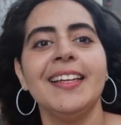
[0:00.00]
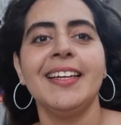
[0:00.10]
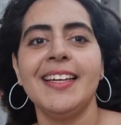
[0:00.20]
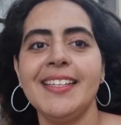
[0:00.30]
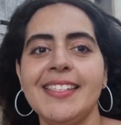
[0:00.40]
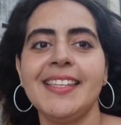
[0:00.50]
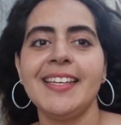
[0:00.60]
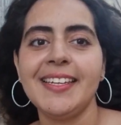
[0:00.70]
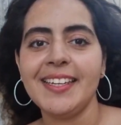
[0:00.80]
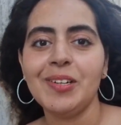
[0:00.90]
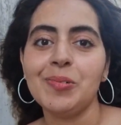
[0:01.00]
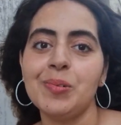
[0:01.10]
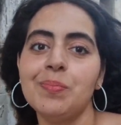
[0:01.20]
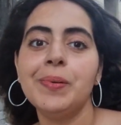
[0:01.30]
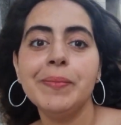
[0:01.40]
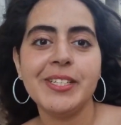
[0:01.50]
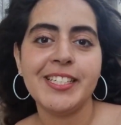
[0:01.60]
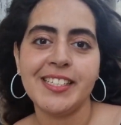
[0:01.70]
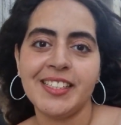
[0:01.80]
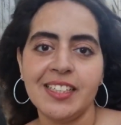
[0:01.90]
essayer le
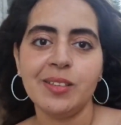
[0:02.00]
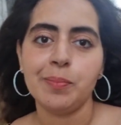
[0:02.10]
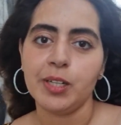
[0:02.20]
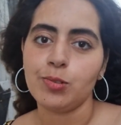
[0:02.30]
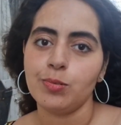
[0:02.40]
babysitting parce